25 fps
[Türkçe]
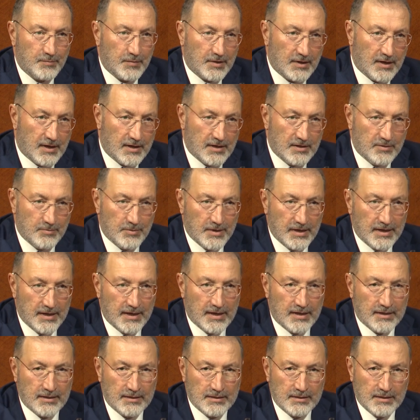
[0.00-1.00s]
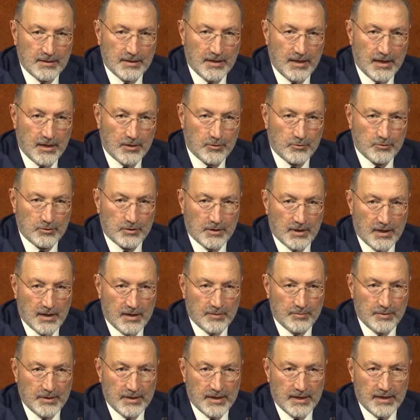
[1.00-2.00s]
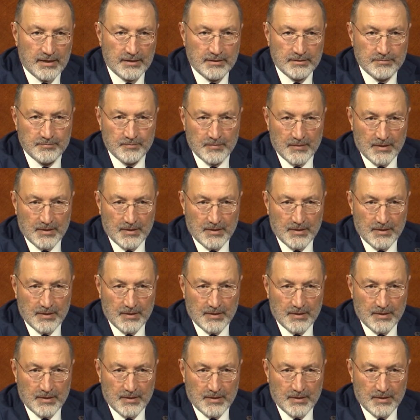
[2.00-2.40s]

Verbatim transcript: Ali Bey'e, Erkut abiye,